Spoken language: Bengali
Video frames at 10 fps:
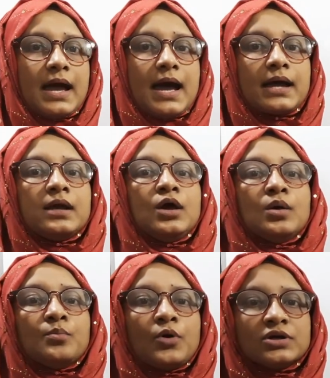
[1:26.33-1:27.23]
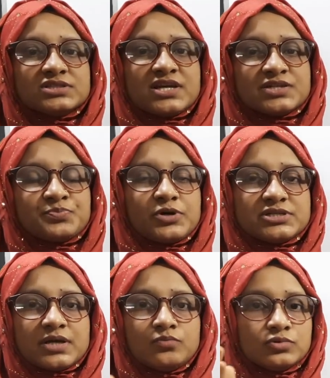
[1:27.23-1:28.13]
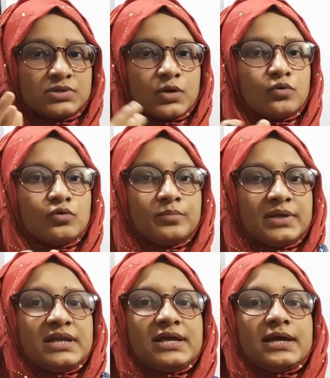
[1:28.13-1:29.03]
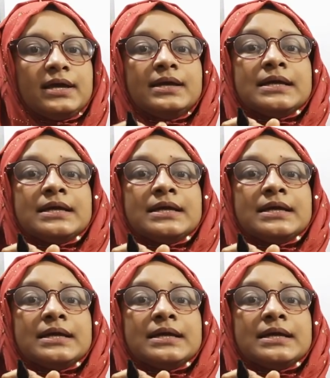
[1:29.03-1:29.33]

আর পঞ্চাশ পয়সার মুদ্রাগুলো মিলিয়ে